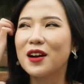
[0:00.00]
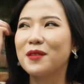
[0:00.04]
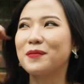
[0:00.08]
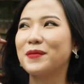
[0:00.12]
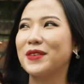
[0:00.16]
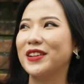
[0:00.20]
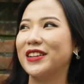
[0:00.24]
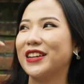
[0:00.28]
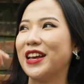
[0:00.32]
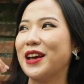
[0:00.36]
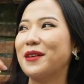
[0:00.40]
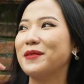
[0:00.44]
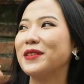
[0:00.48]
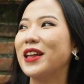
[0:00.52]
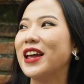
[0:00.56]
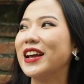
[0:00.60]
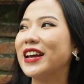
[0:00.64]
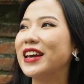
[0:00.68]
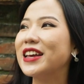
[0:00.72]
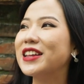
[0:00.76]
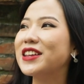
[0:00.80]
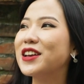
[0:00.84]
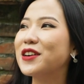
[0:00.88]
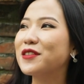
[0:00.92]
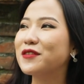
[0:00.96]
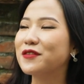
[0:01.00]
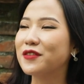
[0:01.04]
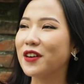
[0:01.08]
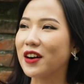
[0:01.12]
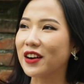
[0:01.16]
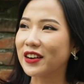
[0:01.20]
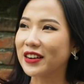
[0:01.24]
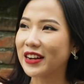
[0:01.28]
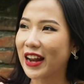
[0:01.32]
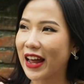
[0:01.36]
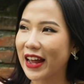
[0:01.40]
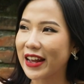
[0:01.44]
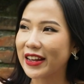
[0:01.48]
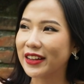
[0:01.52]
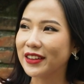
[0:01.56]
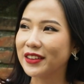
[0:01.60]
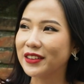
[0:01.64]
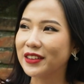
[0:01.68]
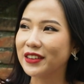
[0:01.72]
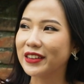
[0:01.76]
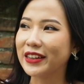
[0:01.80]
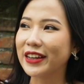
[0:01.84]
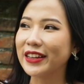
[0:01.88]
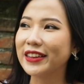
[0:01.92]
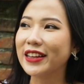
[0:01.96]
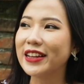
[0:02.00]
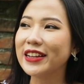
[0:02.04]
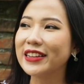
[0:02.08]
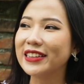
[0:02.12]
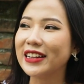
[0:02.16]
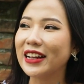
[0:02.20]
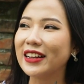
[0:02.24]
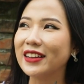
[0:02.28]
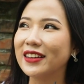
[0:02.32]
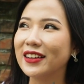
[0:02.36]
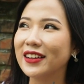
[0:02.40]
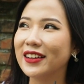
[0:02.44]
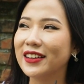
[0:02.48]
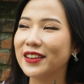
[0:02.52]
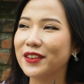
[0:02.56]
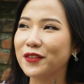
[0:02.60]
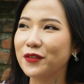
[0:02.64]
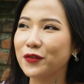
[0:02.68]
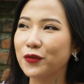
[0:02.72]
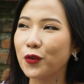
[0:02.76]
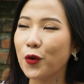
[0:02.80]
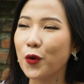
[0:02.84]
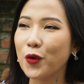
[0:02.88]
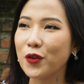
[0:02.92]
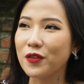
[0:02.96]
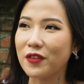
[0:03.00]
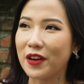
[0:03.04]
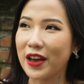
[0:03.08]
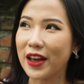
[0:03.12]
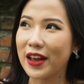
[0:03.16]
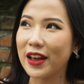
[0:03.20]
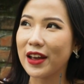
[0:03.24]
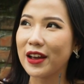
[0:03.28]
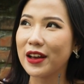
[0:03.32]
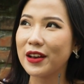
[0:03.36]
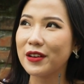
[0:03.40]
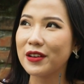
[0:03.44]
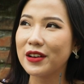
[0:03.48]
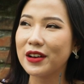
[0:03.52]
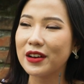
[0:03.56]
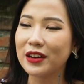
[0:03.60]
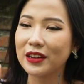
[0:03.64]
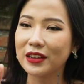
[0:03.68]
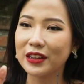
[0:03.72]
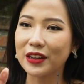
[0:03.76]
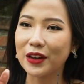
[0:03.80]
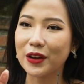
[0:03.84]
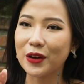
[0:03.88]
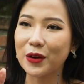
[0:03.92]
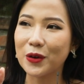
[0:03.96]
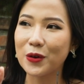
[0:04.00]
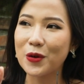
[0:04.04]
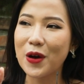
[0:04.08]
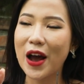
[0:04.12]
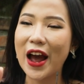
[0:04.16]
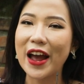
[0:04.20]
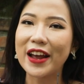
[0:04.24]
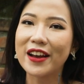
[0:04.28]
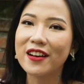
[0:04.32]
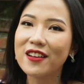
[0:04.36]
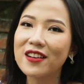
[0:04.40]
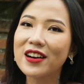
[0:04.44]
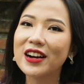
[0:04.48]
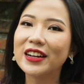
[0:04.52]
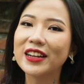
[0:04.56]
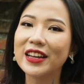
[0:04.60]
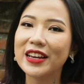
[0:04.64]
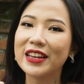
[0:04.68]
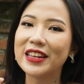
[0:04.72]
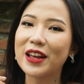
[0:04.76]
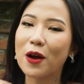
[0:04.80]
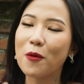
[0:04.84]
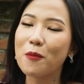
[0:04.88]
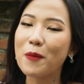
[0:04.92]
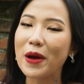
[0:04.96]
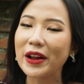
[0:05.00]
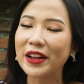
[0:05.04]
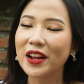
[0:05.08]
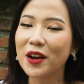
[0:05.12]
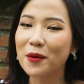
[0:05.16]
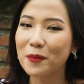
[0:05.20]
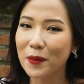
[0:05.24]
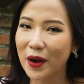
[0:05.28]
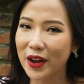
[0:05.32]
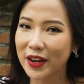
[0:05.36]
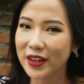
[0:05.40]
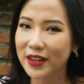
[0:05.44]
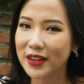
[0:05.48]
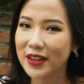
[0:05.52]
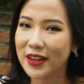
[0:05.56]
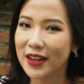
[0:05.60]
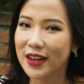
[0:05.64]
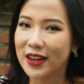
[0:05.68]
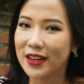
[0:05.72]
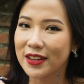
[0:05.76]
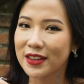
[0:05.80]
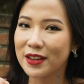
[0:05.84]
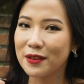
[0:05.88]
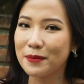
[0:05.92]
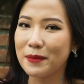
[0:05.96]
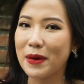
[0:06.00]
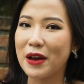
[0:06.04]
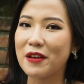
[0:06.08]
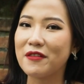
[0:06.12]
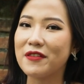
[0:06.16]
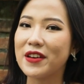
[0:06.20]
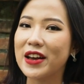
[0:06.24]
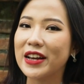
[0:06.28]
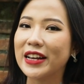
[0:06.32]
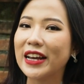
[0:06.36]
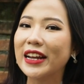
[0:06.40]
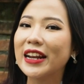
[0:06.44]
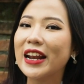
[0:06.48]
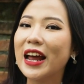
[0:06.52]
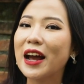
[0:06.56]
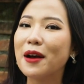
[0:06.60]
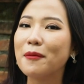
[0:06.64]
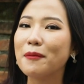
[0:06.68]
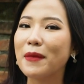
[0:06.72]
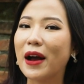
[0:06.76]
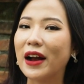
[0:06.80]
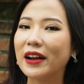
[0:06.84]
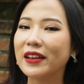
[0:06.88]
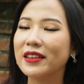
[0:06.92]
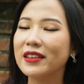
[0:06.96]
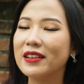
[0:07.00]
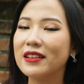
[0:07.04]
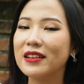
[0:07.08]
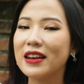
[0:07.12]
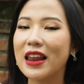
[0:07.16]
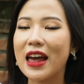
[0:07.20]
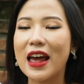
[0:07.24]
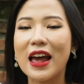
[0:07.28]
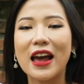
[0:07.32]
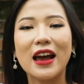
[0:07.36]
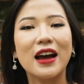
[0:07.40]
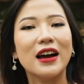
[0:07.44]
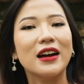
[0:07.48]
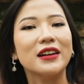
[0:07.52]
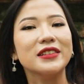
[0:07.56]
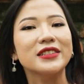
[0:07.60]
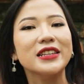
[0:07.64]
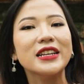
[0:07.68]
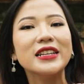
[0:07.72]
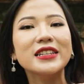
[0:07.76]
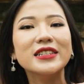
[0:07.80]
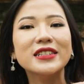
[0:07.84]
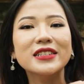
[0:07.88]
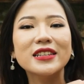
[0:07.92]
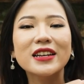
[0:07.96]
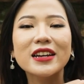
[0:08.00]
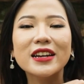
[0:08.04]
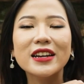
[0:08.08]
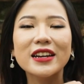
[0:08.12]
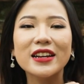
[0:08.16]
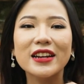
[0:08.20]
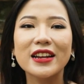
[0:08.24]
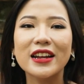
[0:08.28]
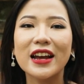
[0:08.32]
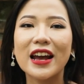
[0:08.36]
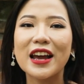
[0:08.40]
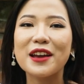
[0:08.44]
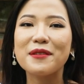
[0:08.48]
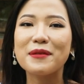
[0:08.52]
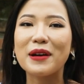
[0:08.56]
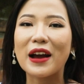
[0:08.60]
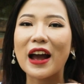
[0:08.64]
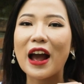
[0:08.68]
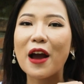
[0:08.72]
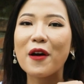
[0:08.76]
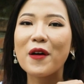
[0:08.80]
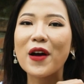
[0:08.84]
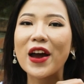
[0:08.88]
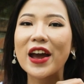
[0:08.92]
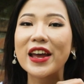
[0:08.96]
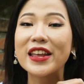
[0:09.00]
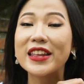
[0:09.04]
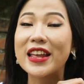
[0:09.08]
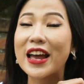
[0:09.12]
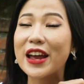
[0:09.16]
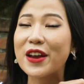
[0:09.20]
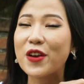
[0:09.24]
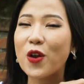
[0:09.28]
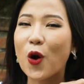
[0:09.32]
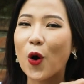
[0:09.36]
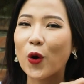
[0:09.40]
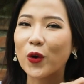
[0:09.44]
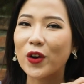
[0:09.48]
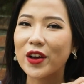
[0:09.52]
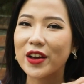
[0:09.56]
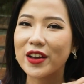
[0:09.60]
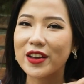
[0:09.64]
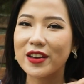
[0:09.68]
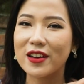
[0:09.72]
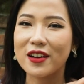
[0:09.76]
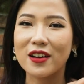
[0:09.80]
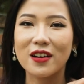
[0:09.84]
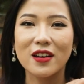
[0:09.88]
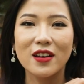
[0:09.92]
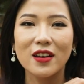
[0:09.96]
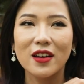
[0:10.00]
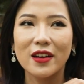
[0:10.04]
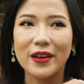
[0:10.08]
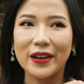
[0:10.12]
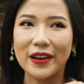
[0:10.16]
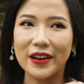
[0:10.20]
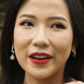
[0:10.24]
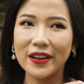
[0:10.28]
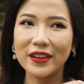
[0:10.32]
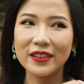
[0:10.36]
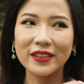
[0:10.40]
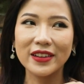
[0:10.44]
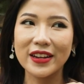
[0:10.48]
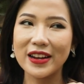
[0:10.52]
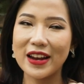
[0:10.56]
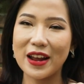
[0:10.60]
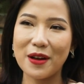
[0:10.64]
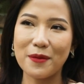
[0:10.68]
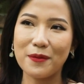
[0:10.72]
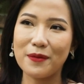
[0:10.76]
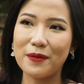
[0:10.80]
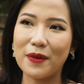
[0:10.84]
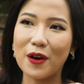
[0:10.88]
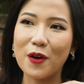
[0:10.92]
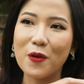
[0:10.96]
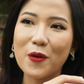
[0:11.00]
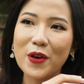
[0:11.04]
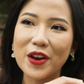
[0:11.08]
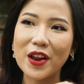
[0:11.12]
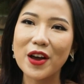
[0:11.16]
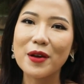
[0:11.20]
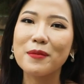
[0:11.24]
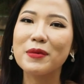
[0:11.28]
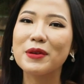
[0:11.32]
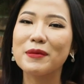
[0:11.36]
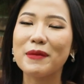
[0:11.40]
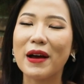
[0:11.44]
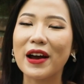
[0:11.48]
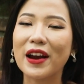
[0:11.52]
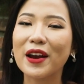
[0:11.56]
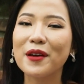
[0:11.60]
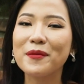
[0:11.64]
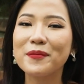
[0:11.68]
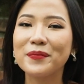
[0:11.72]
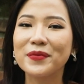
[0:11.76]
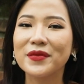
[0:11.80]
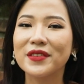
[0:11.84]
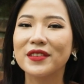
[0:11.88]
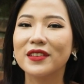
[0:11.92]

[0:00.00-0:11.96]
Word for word: mình cảm thấy cái nhân vật này cái tính cách thì vui vẻ kiểu hài hước thì giống bản thân mình nhưng mà về cách ăn mặc như là sexy này hay mặc áo hai dây đồ thì ít khi nào ở ngoài đời mình mặc lắm